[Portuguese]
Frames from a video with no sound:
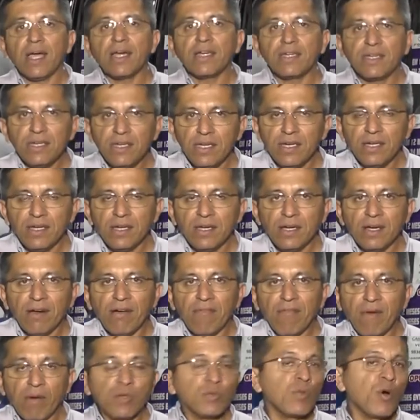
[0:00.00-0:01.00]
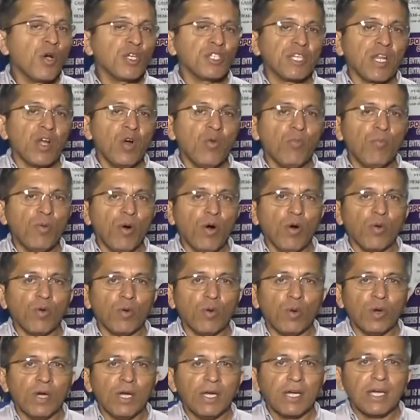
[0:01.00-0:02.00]
aqui vamos mostrar um
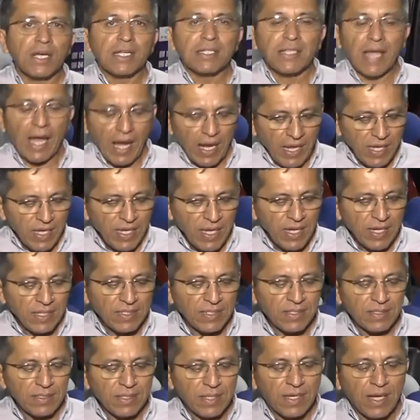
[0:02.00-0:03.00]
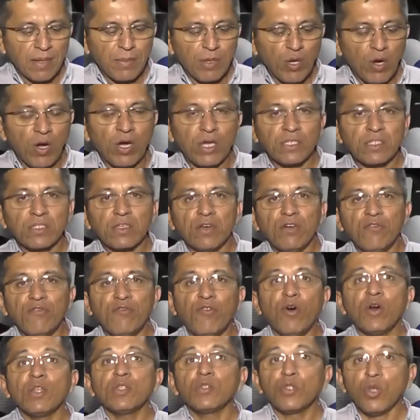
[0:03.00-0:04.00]
pouco das linhas de caminhões
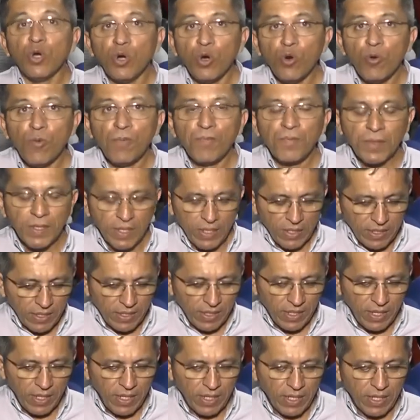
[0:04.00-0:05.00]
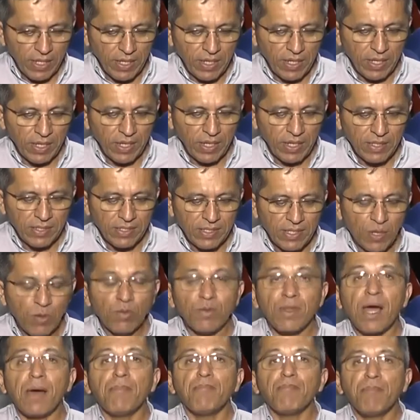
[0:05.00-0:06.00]
Foton que são
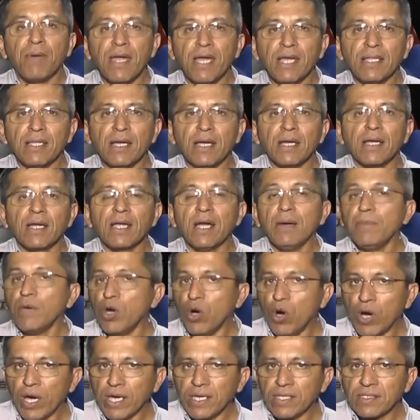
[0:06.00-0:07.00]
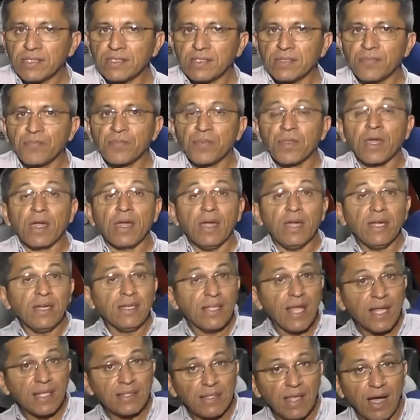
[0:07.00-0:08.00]
Lapenda Caminhões, em
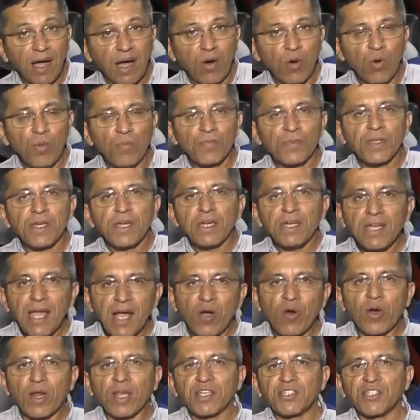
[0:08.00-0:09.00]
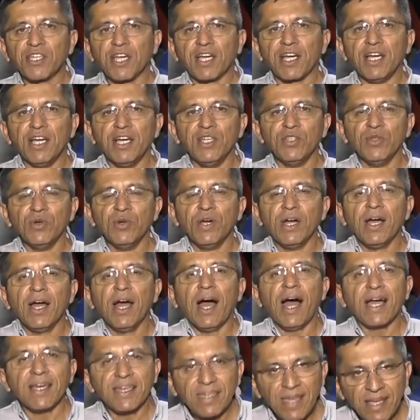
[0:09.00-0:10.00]
Natal e agora chegando
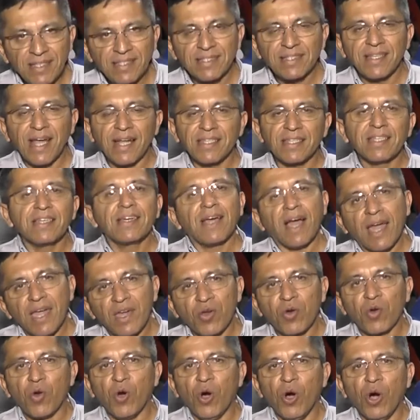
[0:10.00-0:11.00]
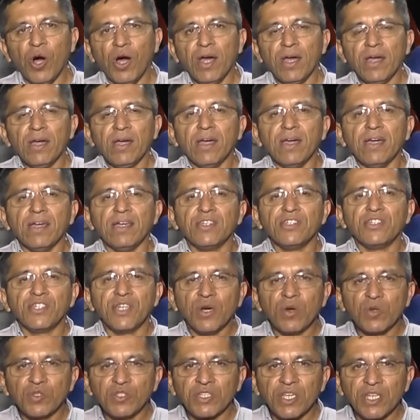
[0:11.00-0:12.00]
aqui à cidade de Caicó,
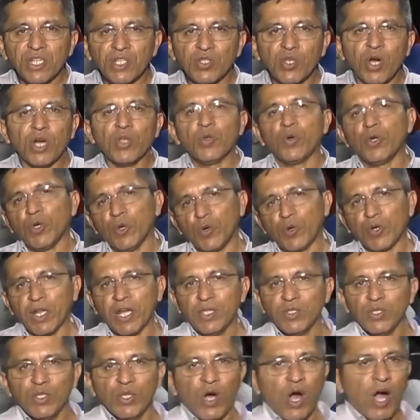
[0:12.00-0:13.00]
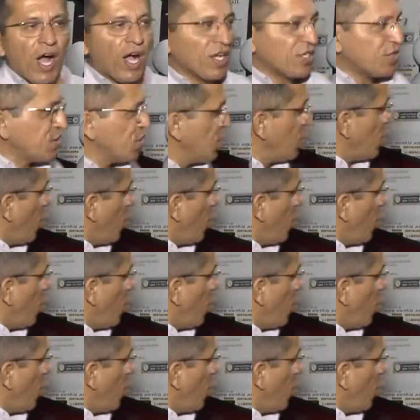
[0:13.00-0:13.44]
região Seridó do Rio Grande do Norte.